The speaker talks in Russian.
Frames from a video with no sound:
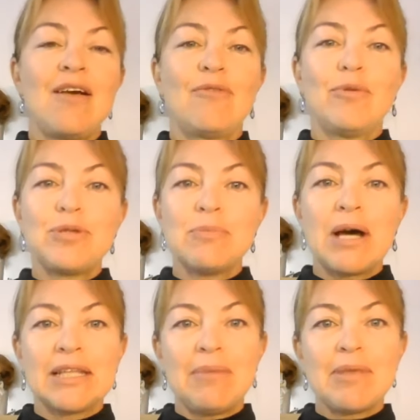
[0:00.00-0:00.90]
В общем,
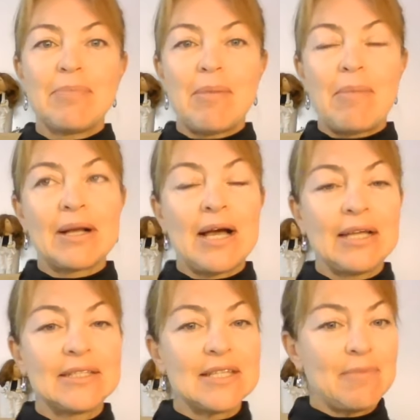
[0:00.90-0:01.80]
она мне
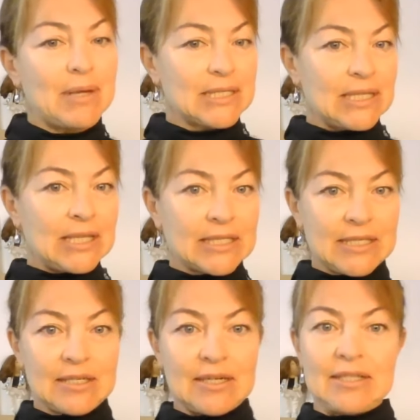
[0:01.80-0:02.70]
помогает заниматься
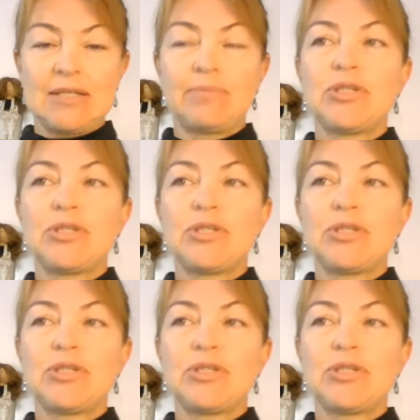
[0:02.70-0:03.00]
детоксикацией.